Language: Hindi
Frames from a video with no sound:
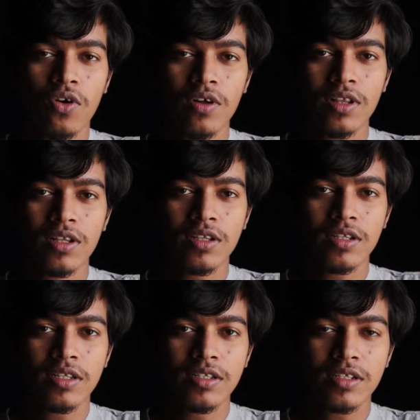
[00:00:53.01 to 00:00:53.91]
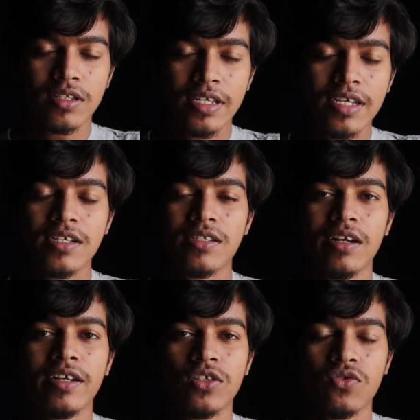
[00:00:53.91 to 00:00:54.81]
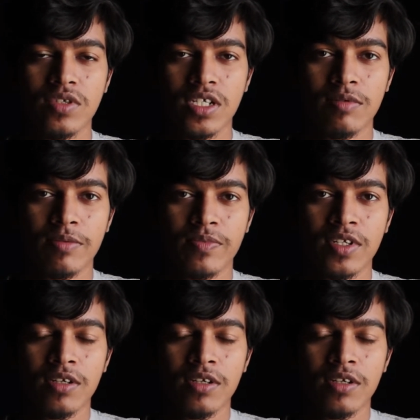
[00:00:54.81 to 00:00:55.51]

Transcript: ऑल द थिंग्स रिलेटेड टू सिनेमा